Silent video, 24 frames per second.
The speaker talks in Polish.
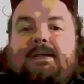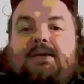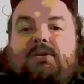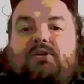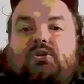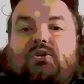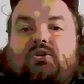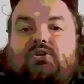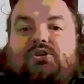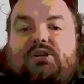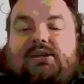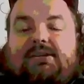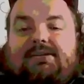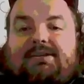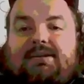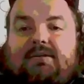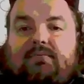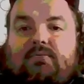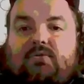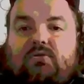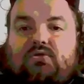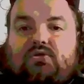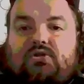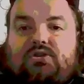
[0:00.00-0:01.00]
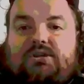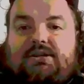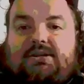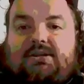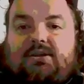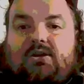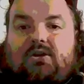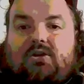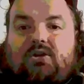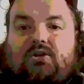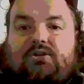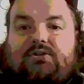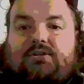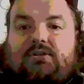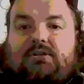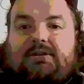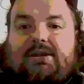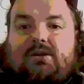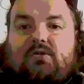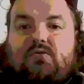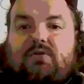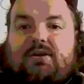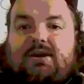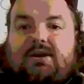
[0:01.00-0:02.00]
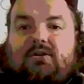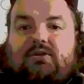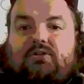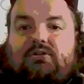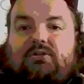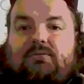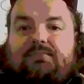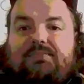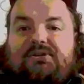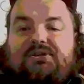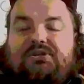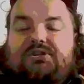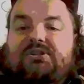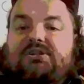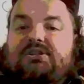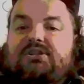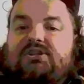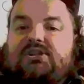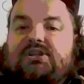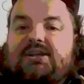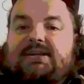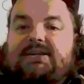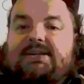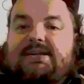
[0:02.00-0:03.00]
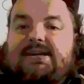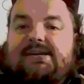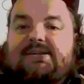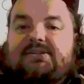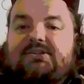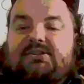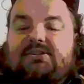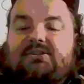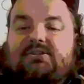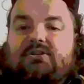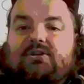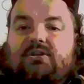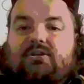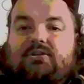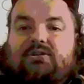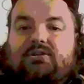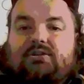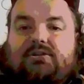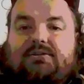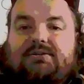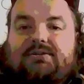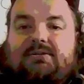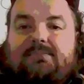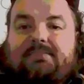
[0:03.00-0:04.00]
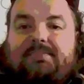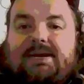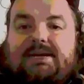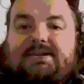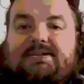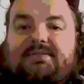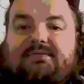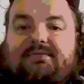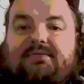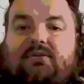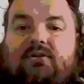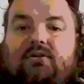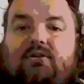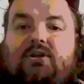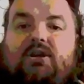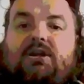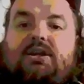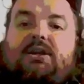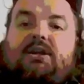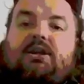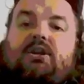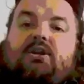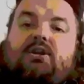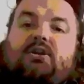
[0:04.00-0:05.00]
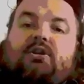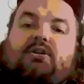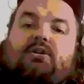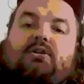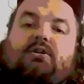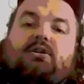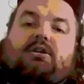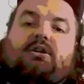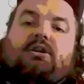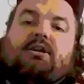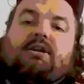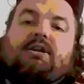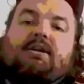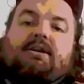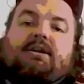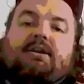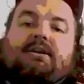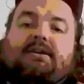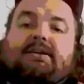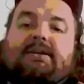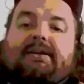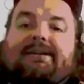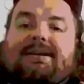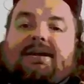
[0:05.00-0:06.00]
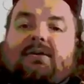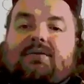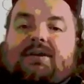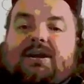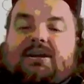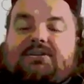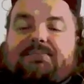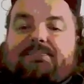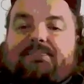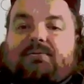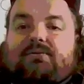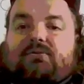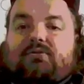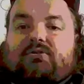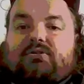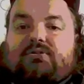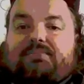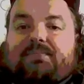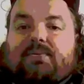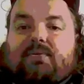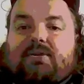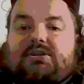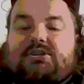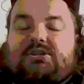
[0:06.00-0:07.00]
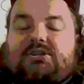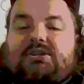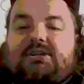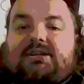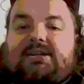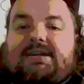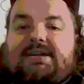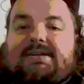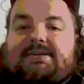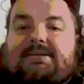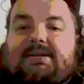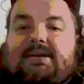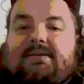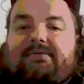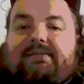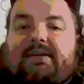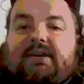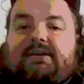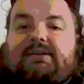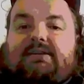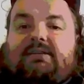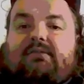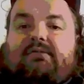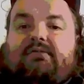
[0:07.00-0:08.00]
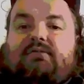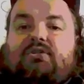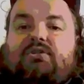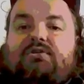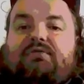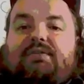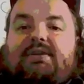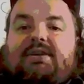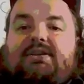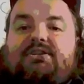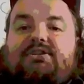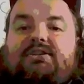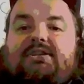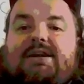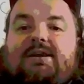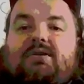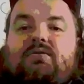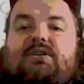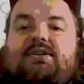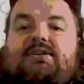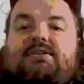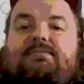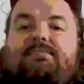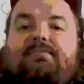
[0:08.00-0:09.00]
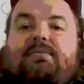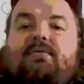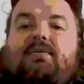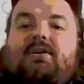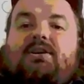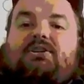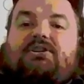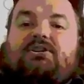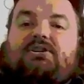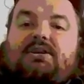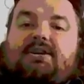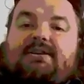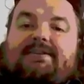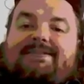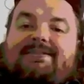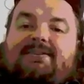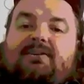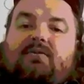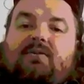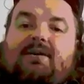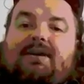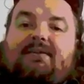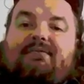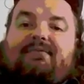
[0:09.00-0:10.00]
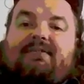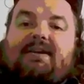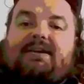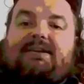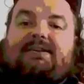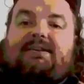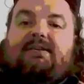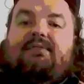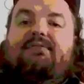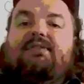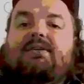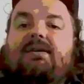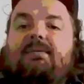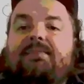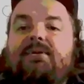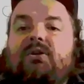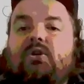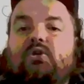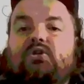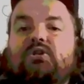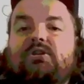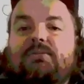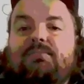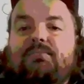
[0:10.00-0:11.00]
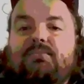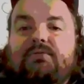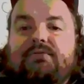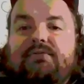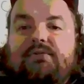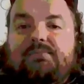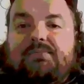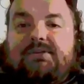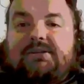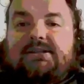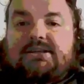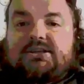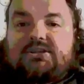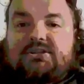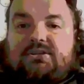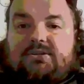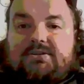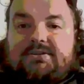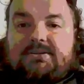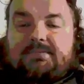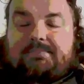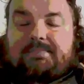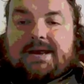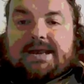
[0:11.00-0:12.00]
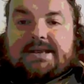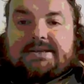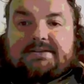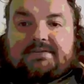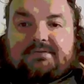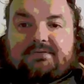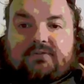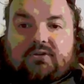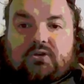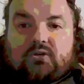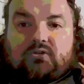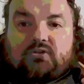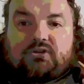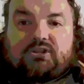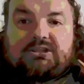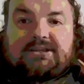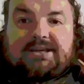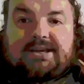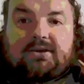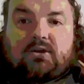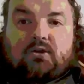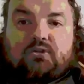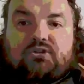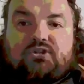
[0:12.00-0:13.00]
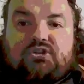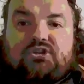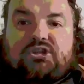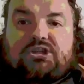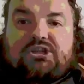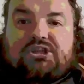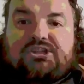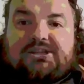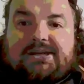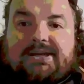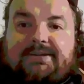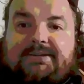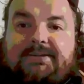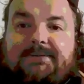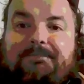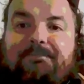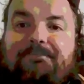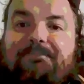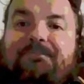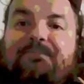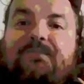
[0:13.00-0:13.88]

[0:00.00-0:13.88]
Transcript: I to się tym różni od nauk ekonomicznych, że jest to, drodzy Państwo, na naukach spo społecznych jest efektywność, więc nauki społeczne są efektywne. My o tym mówimy też, drodzy Państwo, nie od dzisiaj.